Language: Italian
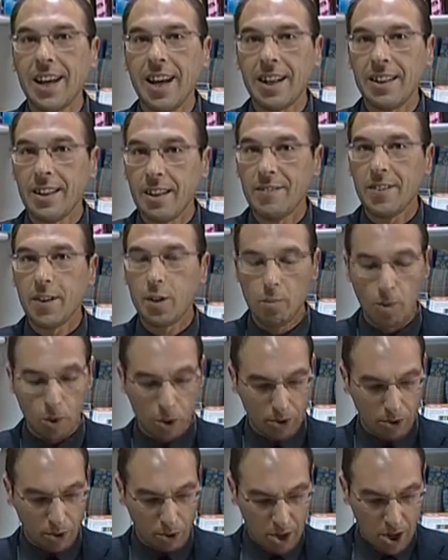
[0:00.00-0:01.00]
ha davvero
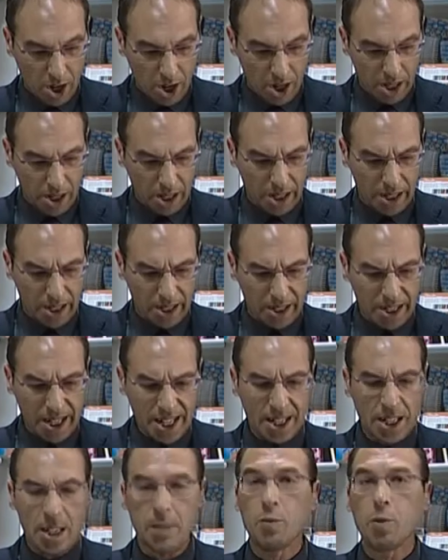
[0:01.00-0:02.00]
molto. Il
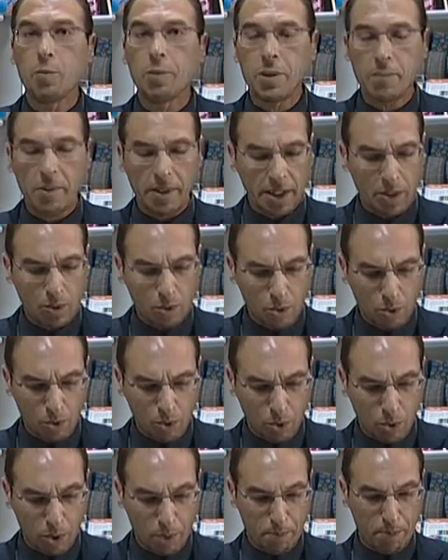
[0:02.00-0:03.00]
ritmo prima di
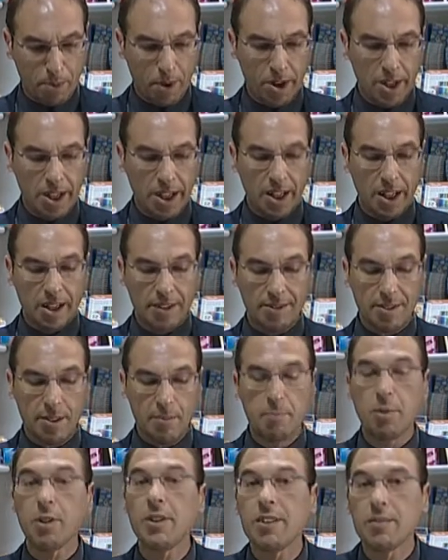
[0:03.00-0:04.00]
tutto e poi il
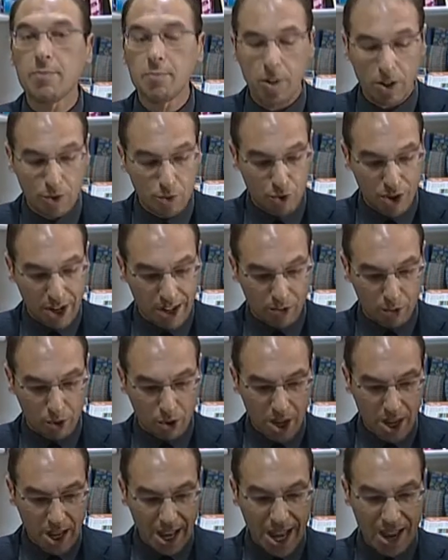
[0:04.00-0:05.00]
simbolismo acceso
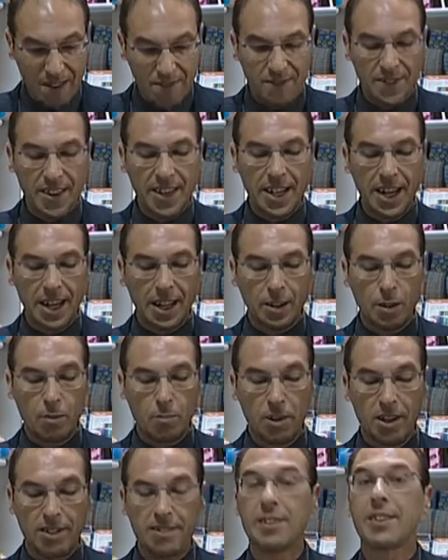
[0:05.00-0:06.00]
e infine la
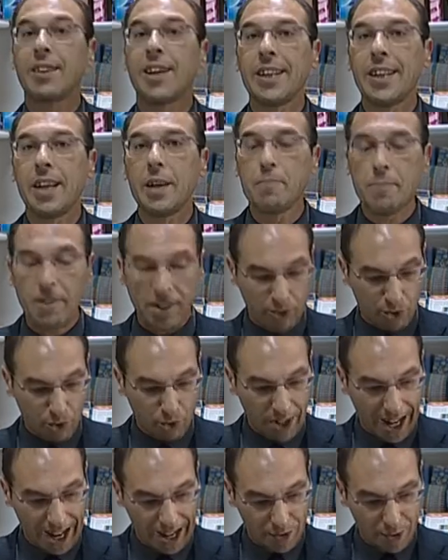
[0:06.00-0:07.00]
complessità dei
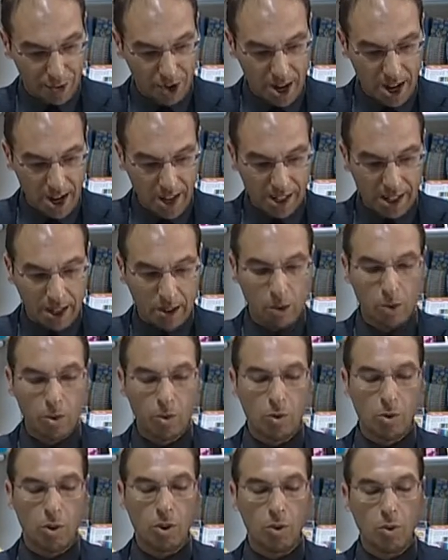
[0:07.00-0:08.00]
personaggi che
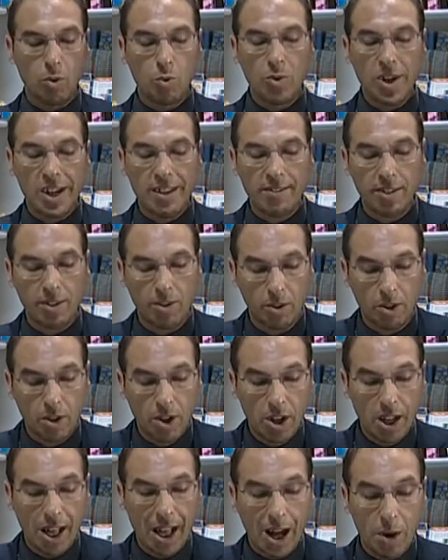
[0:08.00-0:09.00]
conducono un esito,
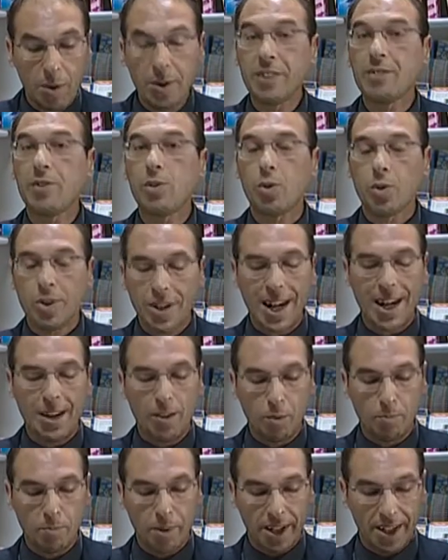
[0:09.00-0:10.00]
a un esito
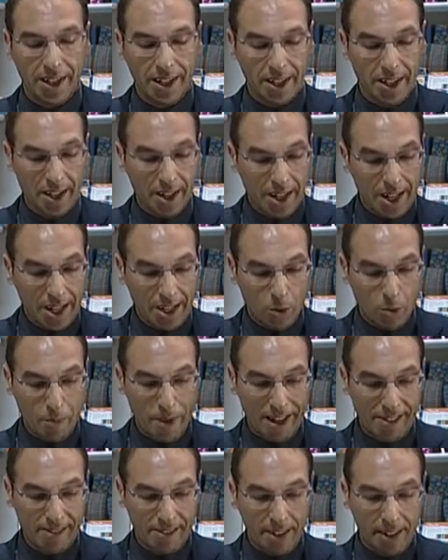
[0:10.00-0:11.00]
raro per eh, i
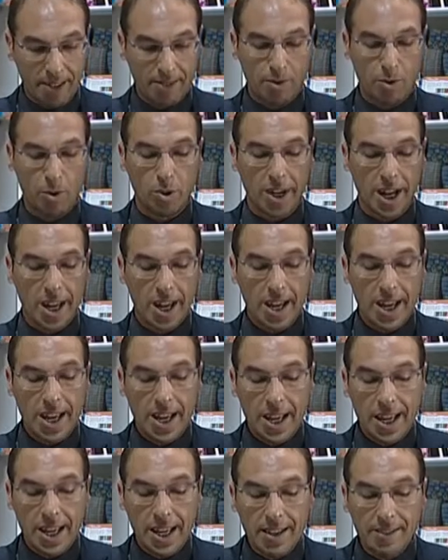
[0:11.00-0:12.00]
romanzi d'azione direzione,
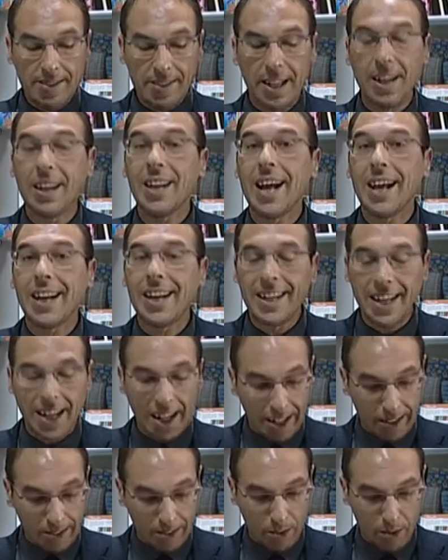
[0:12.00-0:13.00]
instillare nel
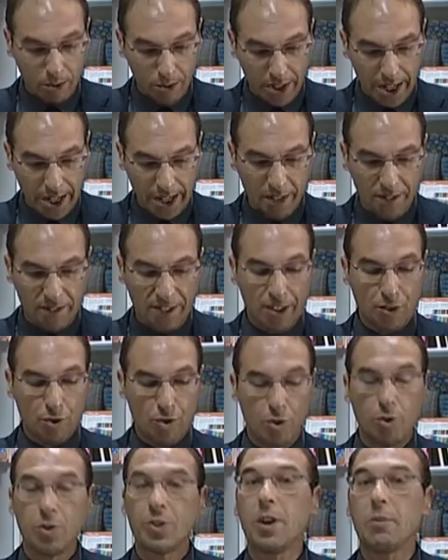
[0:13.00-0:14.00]
lettore il
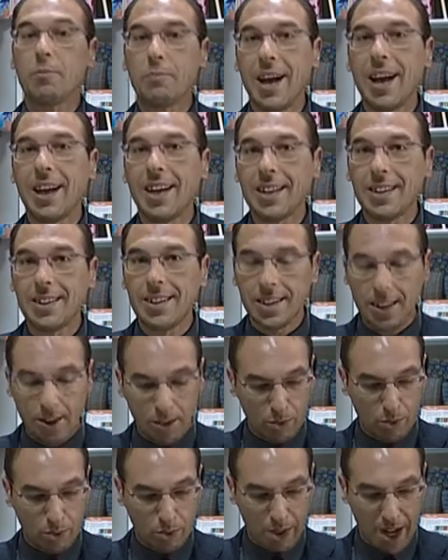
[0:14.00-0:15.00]
fascino del male,
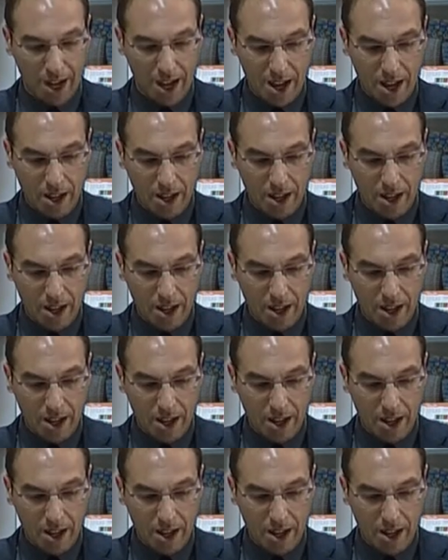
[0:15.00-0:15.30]
addirittura